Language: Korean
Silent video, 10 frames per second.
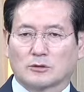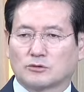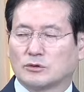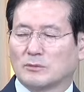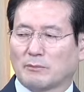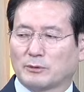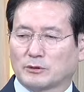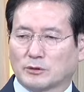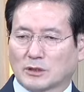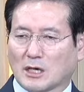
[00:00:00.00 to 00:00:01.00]
주님 앞에
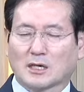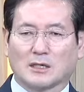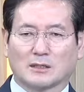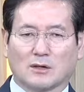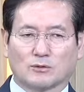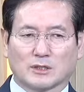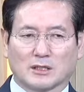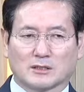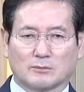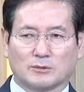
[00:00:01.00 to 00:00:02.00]
더 가까이 나오지
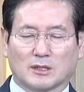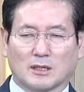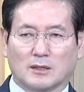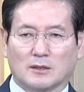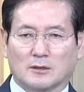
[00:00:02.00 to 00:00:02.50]
않습니다.